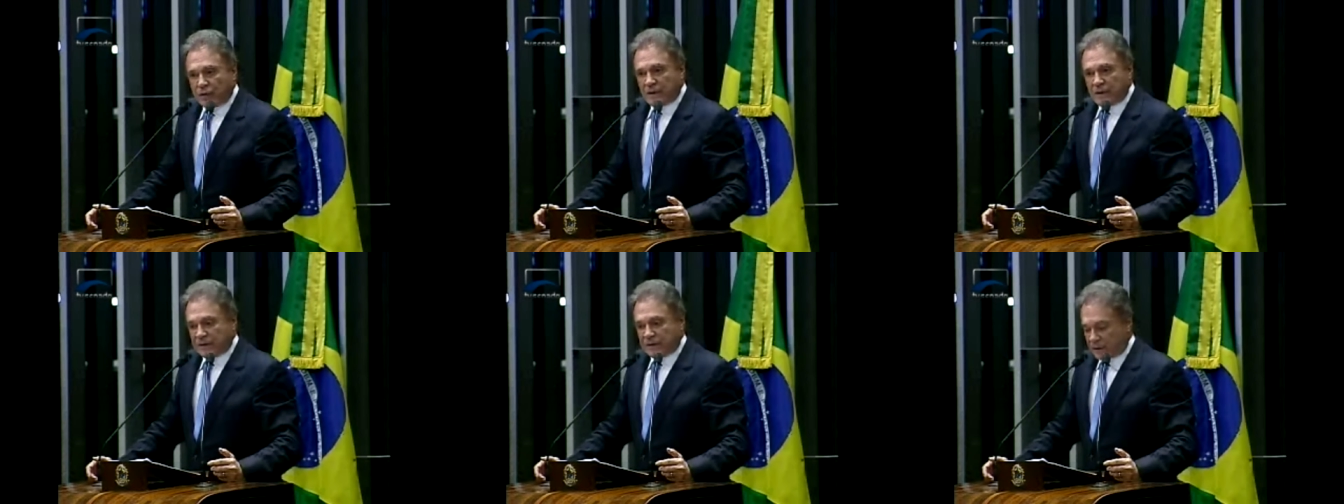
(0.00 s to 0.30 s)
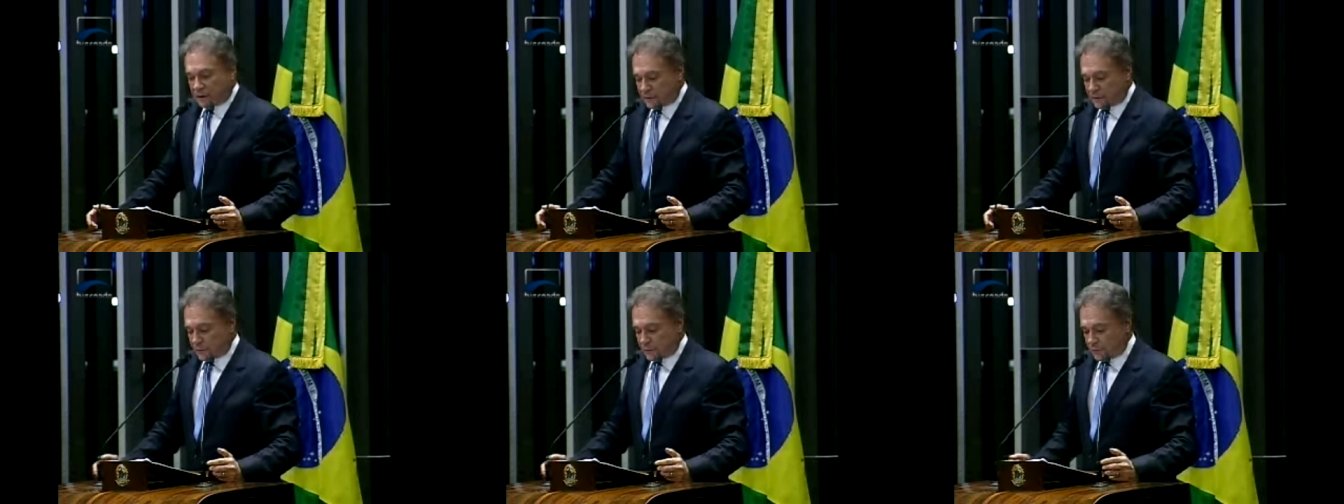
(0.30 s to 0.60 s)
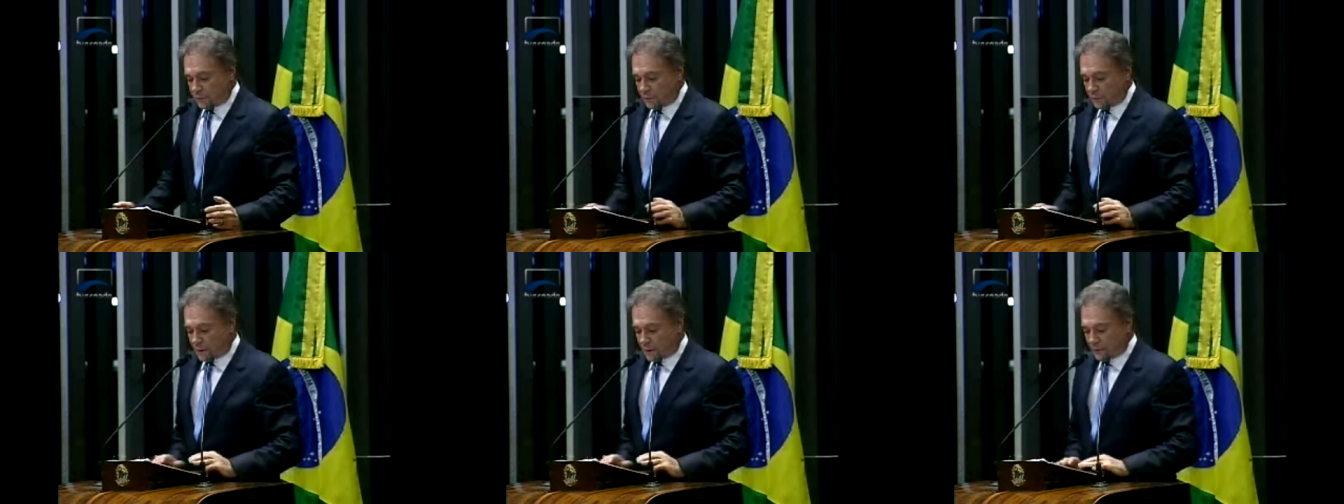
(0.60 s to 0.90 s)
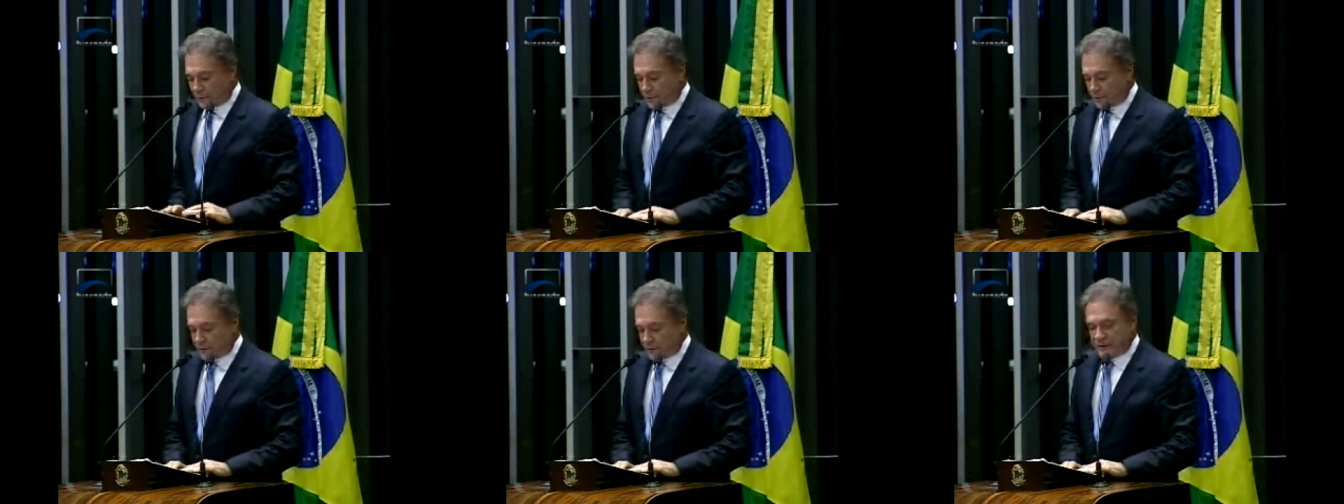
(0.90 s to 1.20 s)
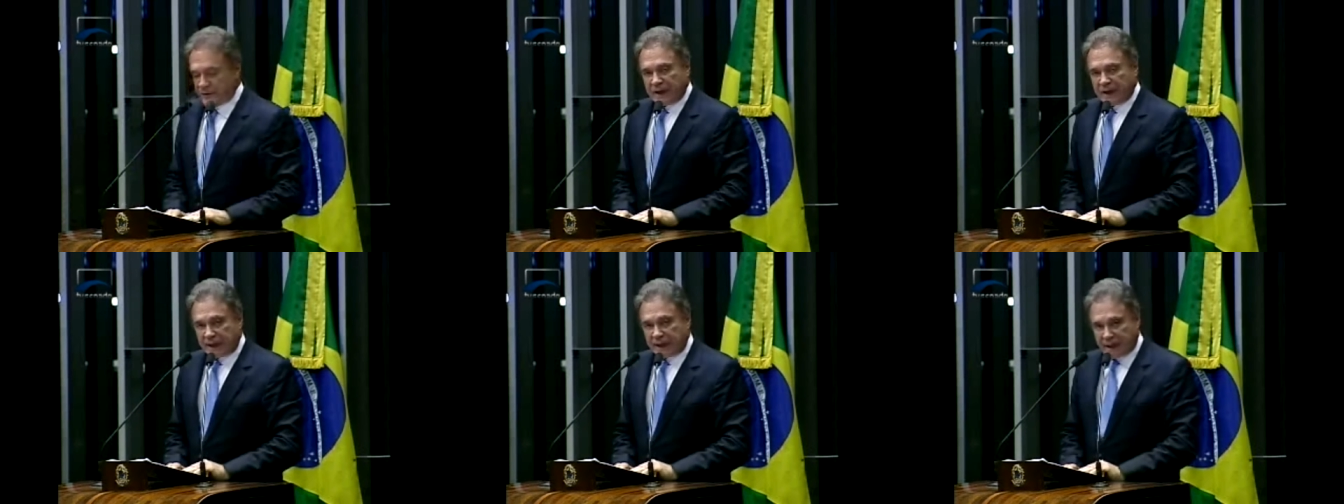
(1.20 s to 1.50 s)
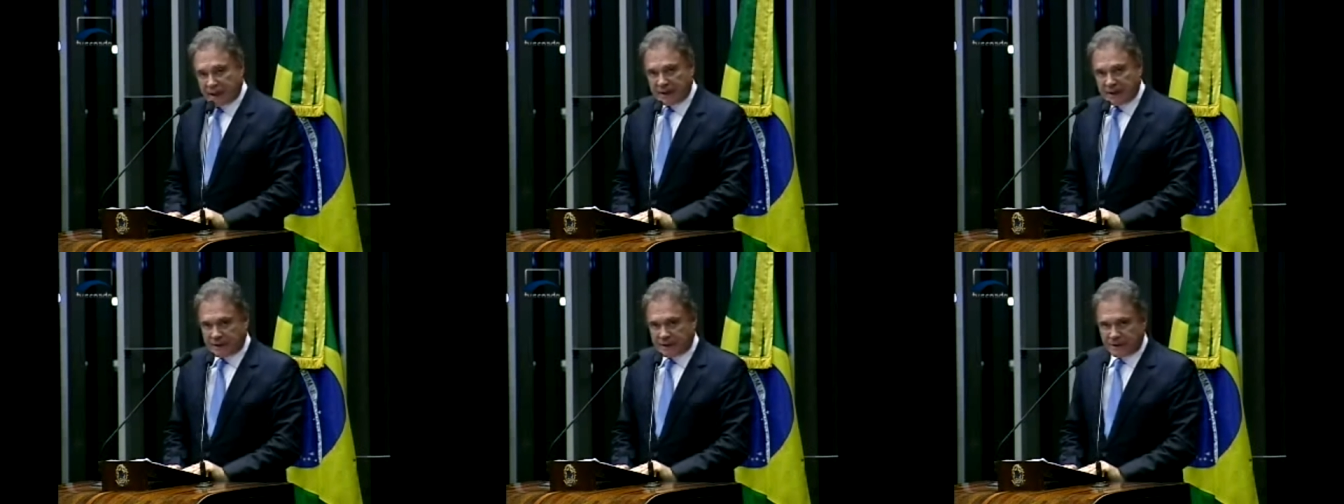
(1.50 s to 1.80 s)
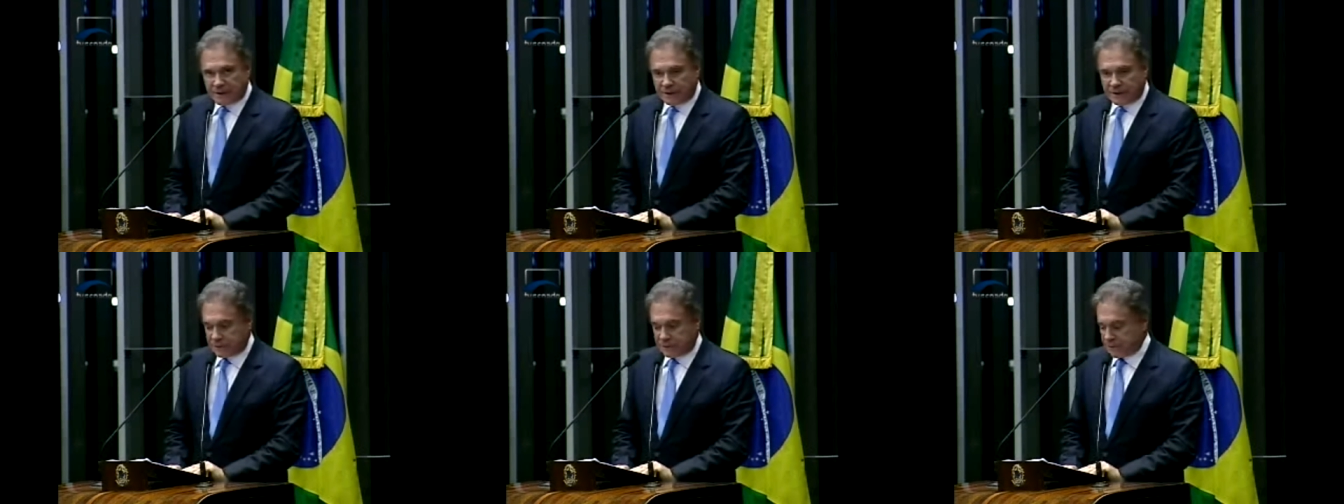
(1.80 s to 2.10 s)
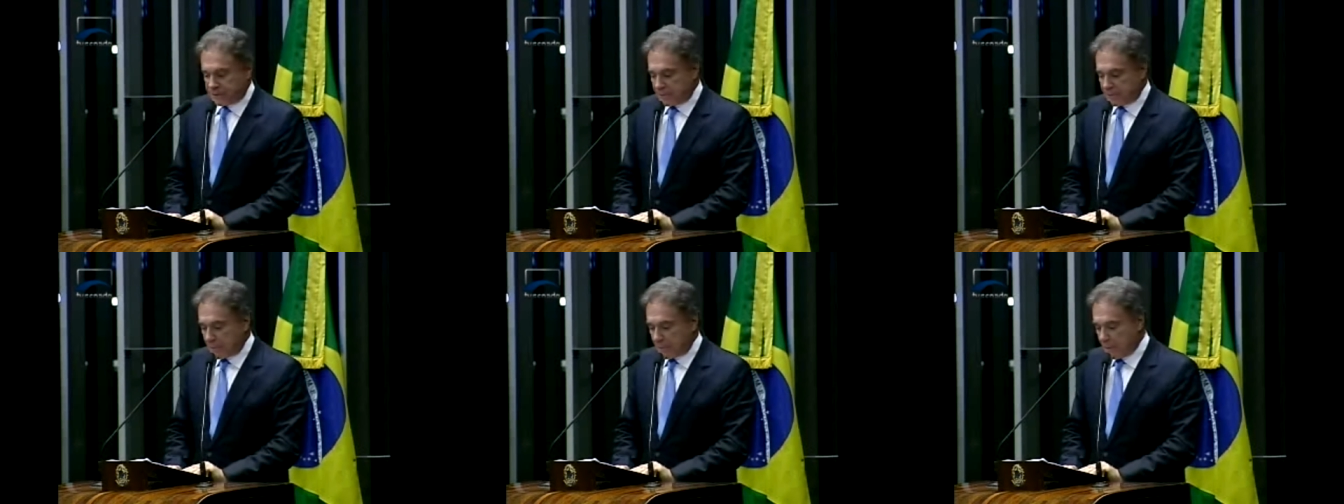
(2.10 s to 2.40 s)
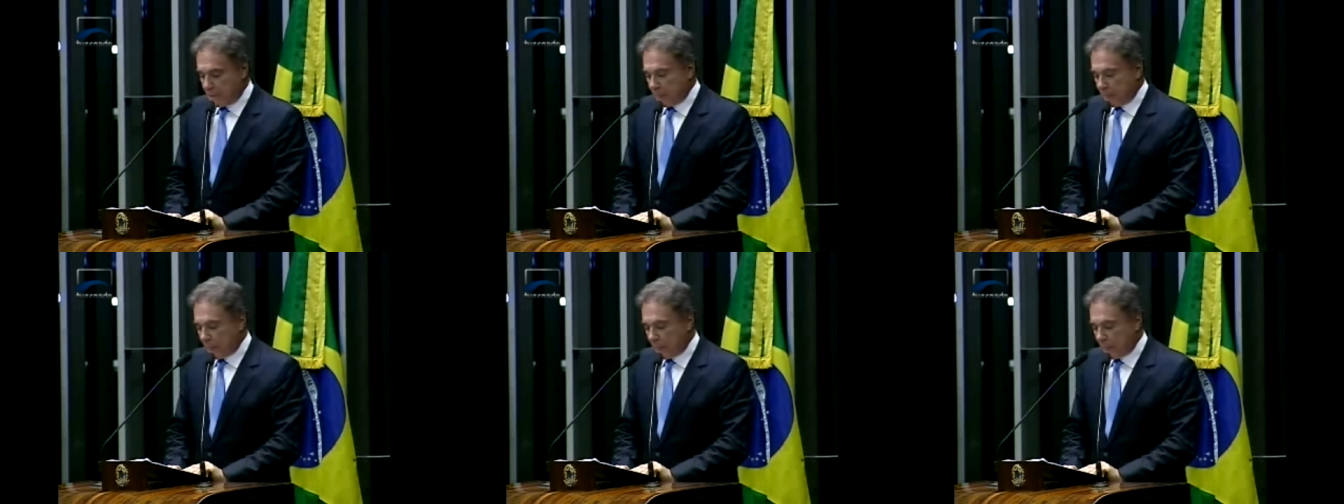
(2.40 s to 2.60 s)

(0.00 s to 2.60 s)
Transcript: todas as informações requeridas.